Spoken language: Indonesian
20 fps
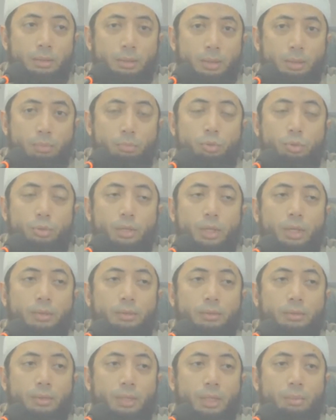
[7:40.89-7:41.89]

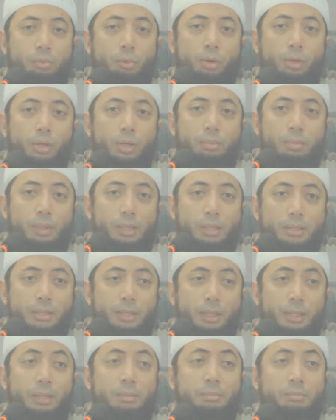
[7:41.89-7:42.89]
Kemudian Ibrahim
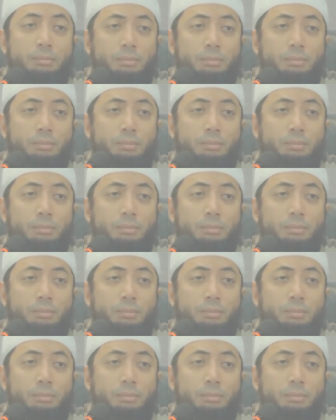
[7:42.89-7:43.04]
alaihissalam